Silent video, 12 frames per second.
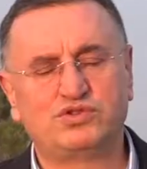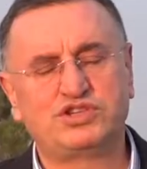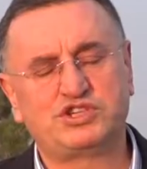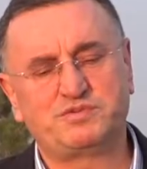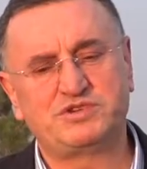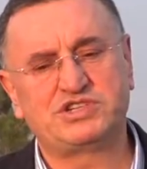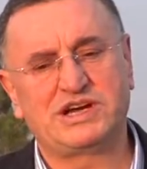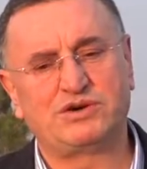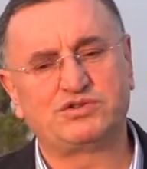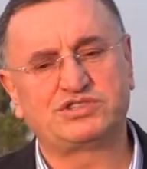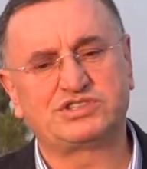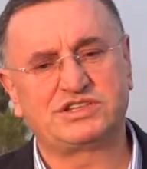Müthiş bir
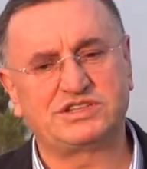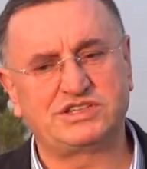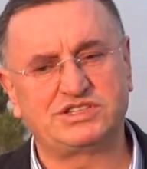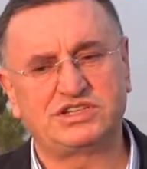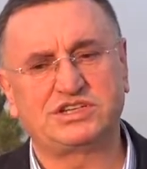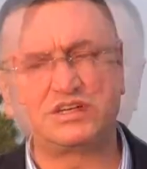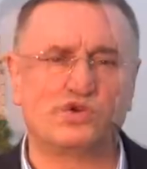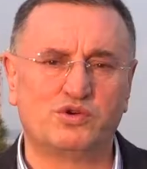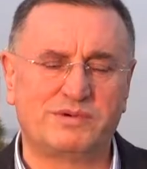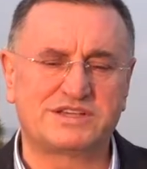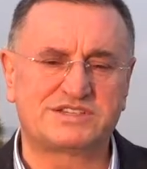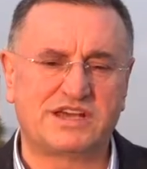jeostratejik
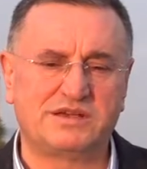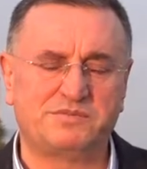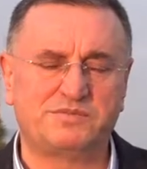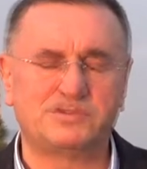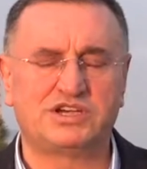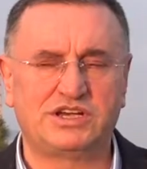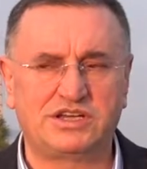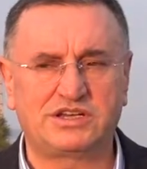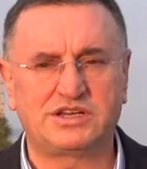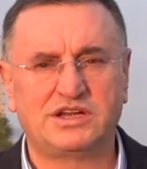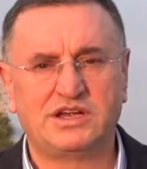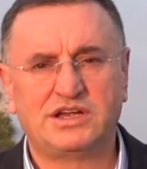konuma sahip şehir.
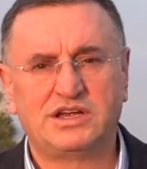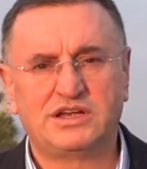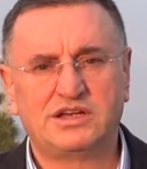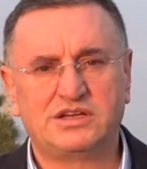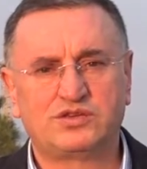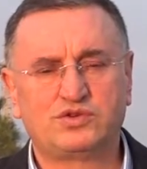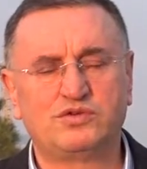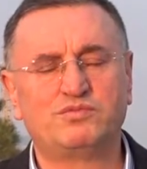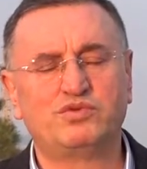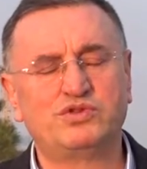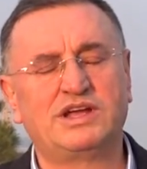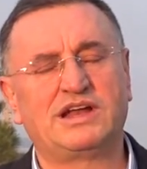
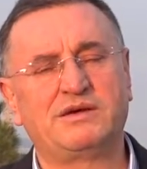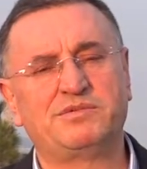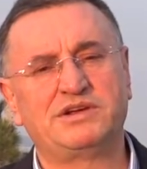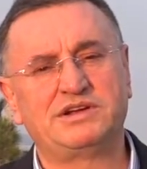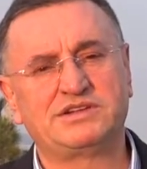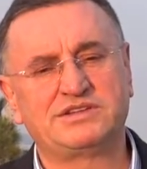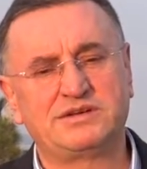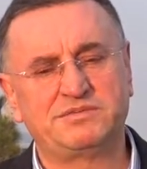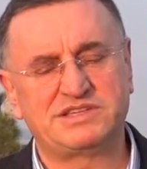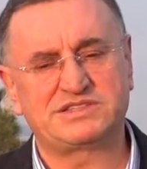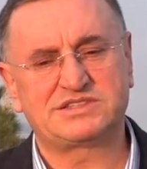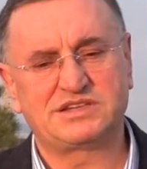Tüm bunlarla
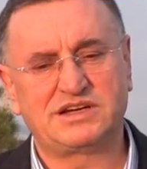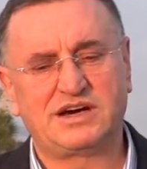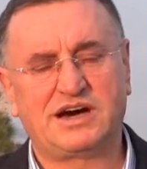birlikte biz